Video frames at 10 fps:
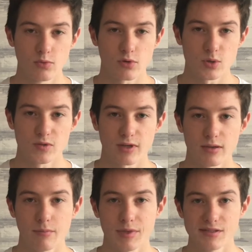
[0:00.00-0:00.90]
transférer
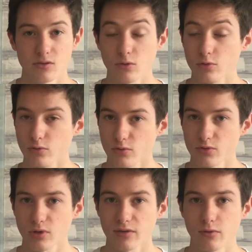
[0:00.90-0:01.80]
mes euros donc
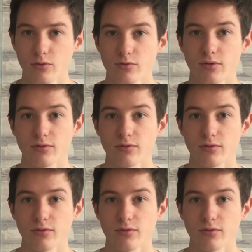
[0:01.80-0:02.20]
sur Revolut